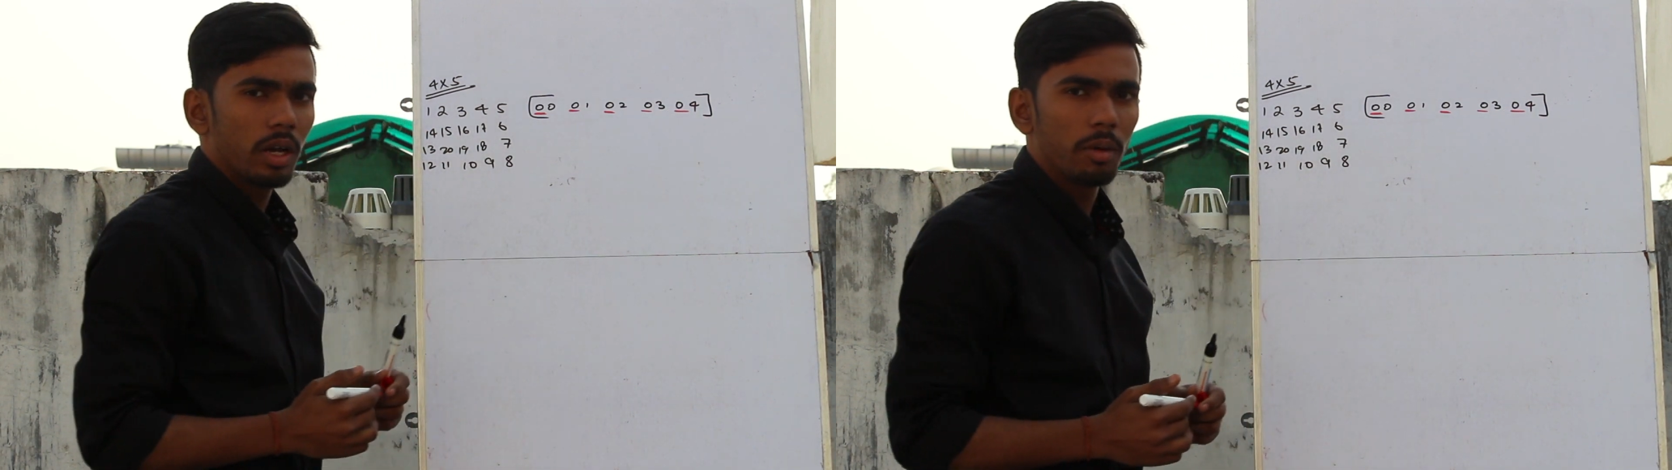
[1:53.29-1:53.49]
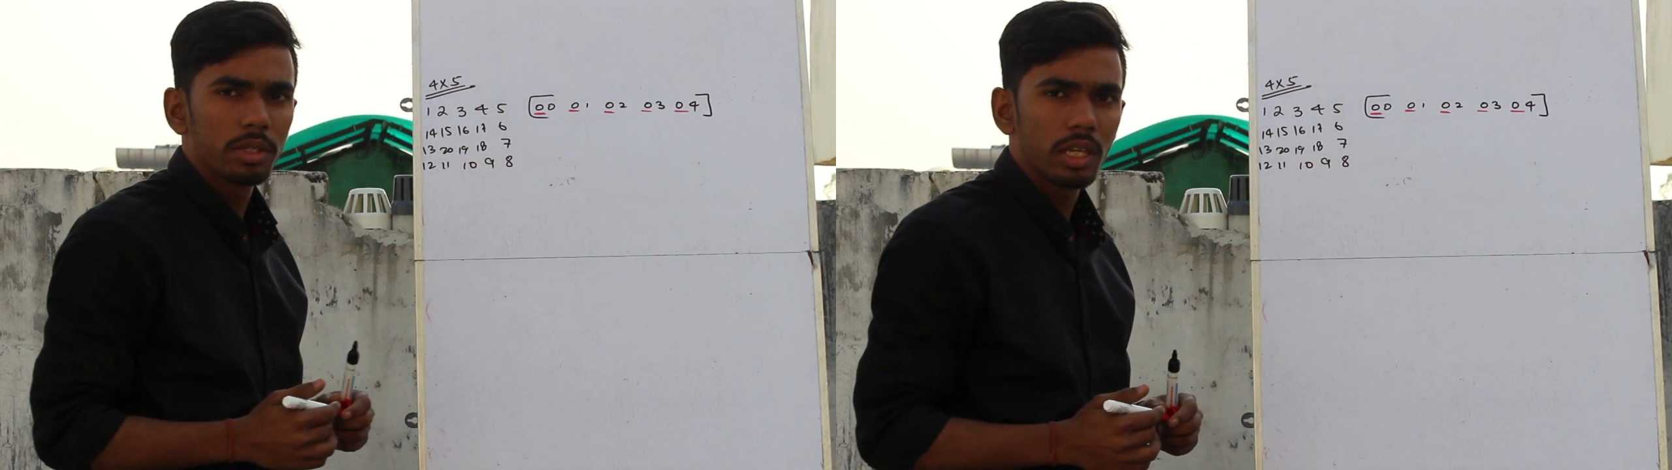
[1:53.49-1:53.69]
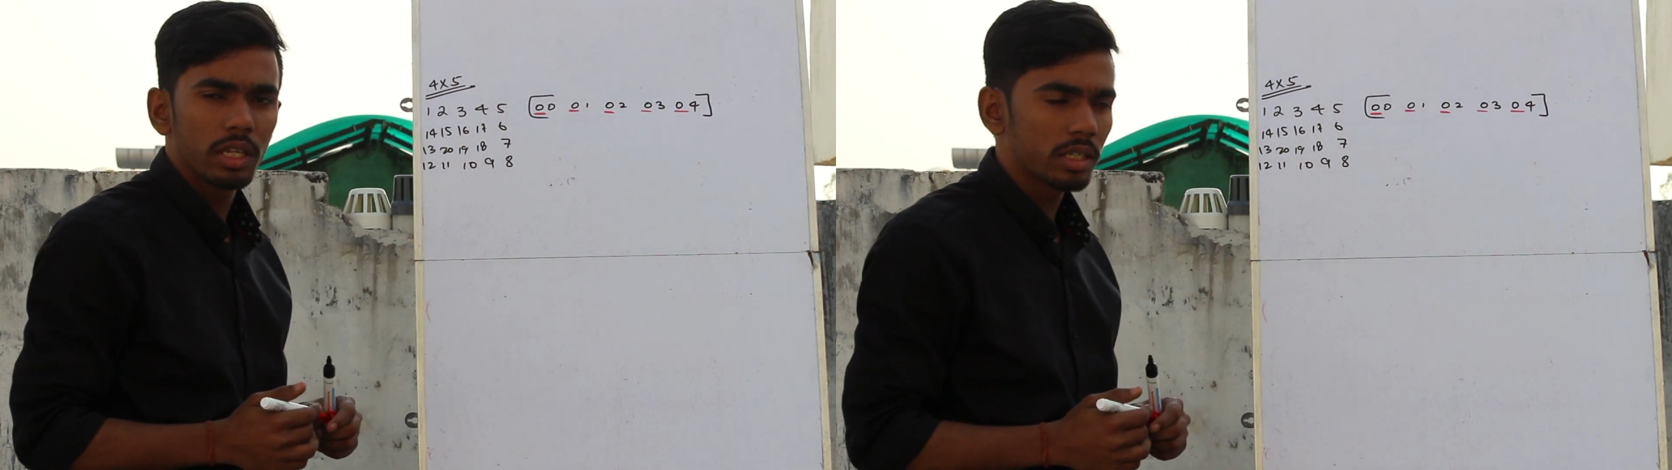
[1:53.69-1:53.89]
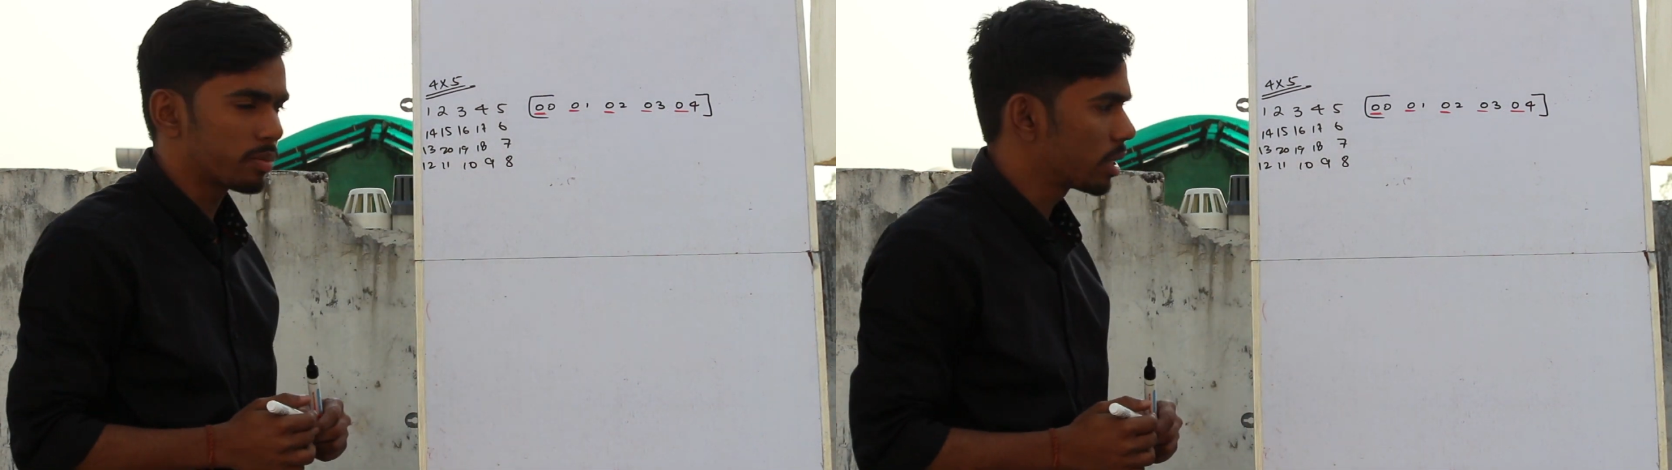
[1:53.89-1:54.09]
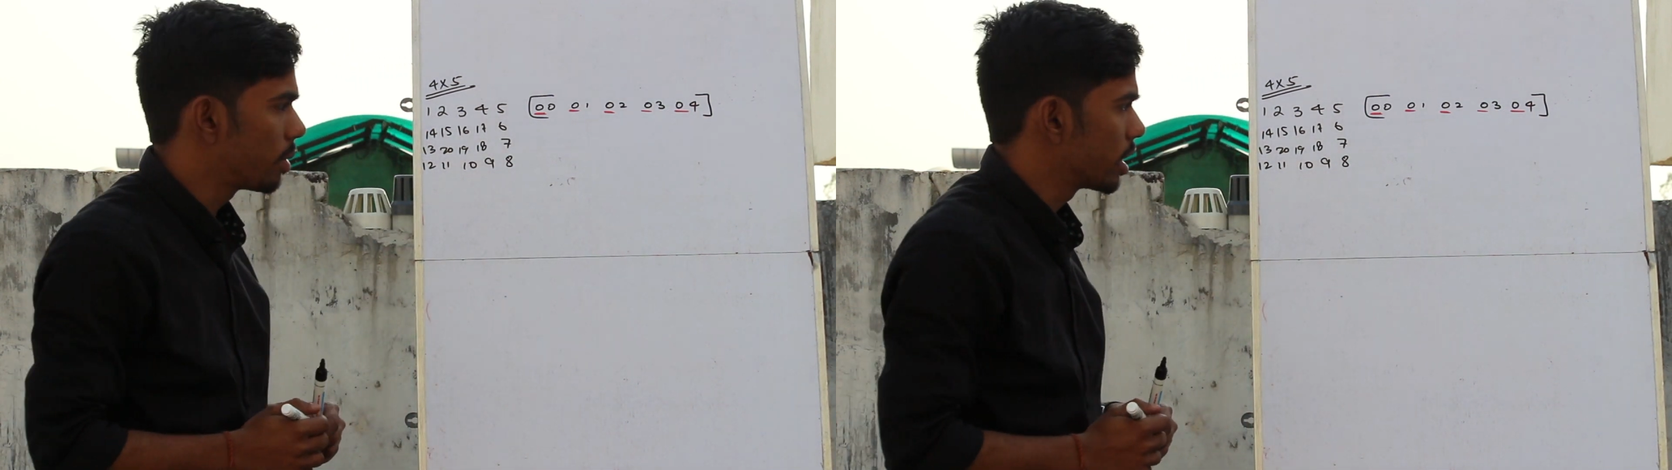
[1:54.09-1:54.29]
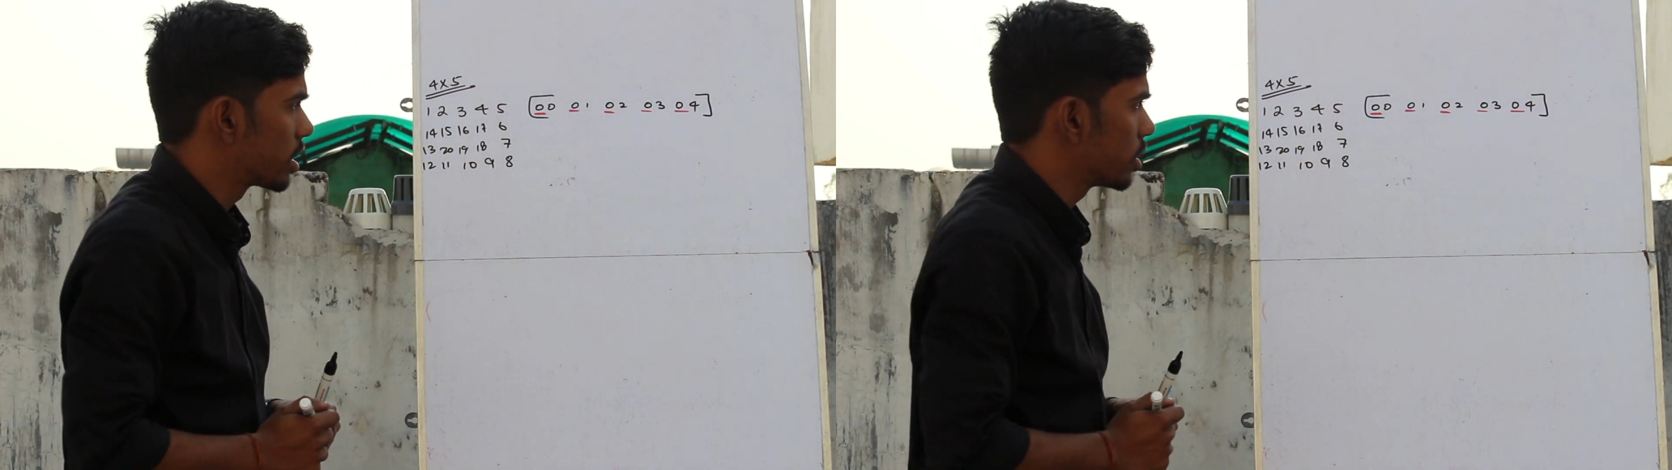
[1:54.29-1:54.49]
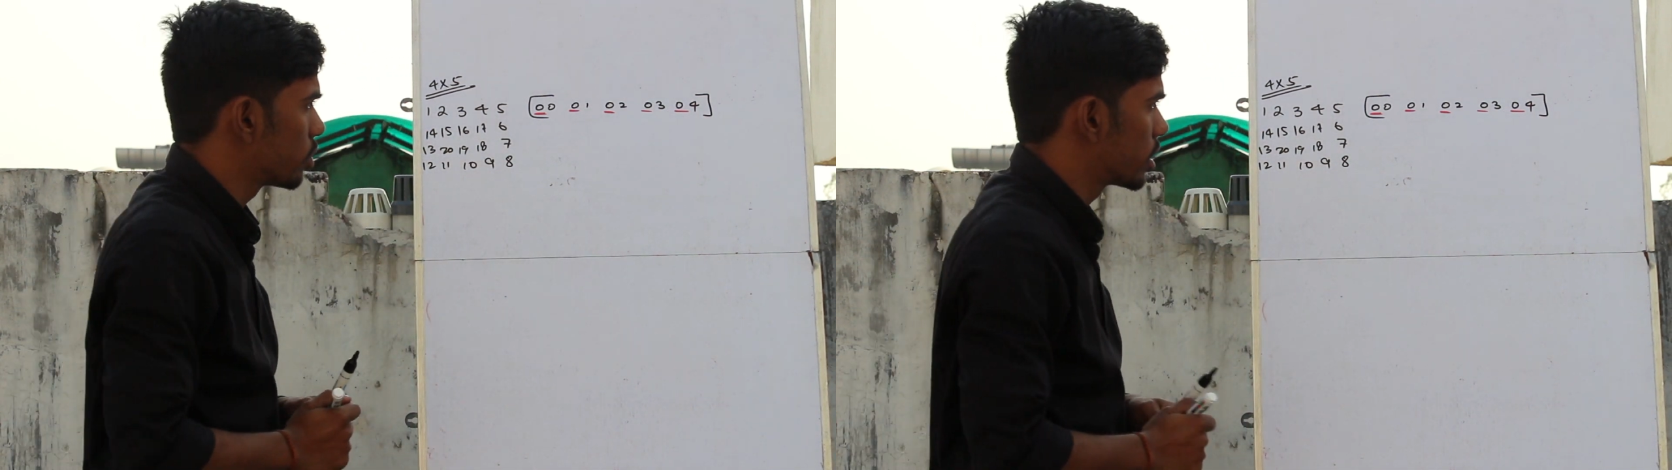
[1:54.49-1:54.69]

अब इसके अंदर सबसे बड़ी चीज़ जो